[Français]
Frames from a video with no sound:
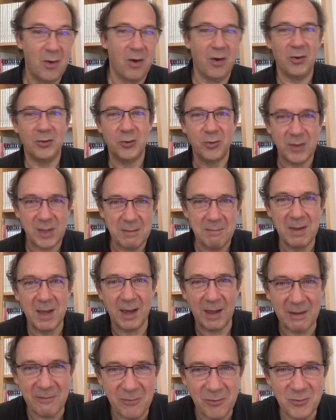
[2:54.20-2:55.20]
entre guillemets
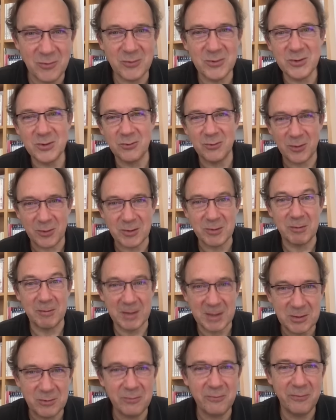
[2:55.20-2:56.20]
révolution, de
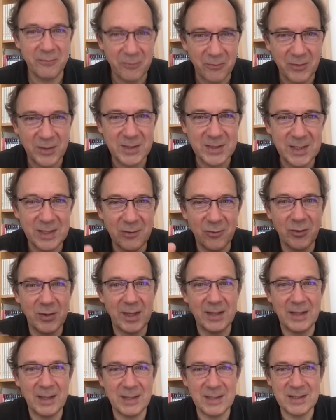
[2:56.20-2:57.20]
transformation, faut essayer de le
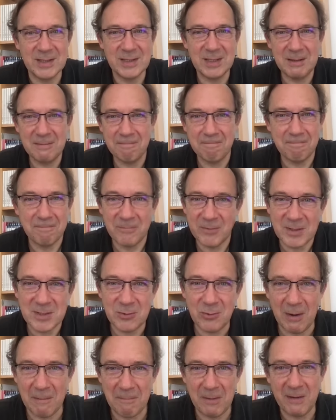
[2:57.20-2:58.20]
canaliser de
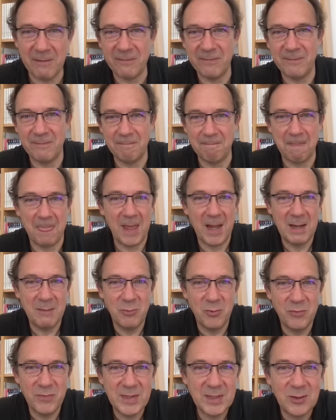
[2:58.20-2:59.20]
façon à pas aller
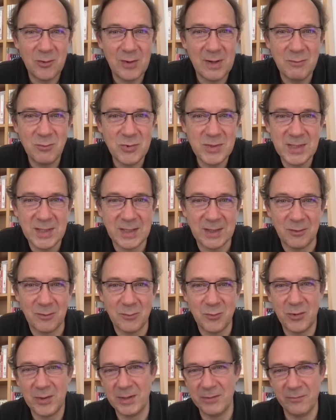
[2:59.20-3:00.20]
plus vite que la musique. On
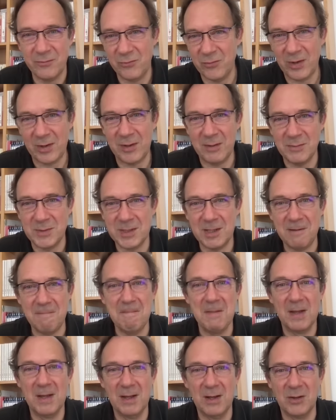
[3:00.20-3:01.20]
pourrait voir comme ça.
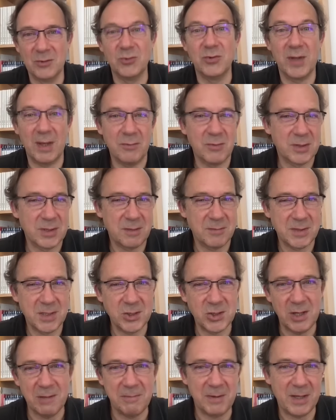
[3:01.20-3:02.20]
En tout cas, c'est comme ça
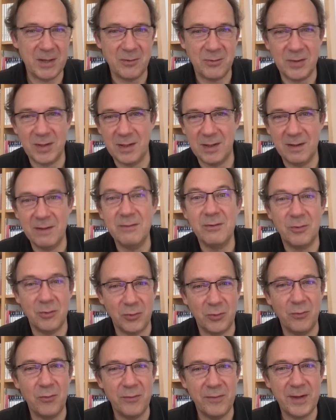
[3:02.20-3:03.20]
que je l'appréhende. Hein.
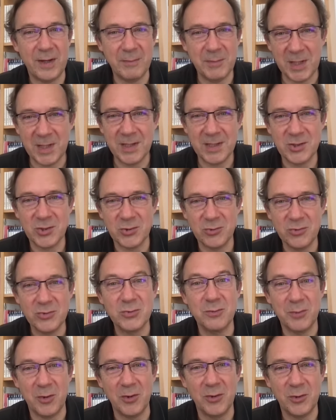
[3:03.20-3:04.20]
Quand on veut faire bien les choses,
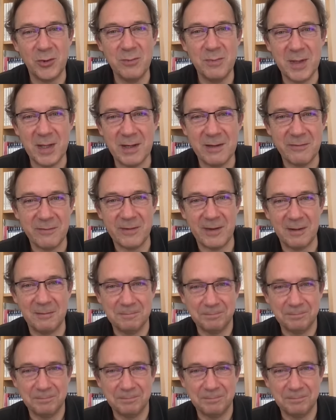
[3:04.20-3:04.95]
on prend le temps de bien les faire.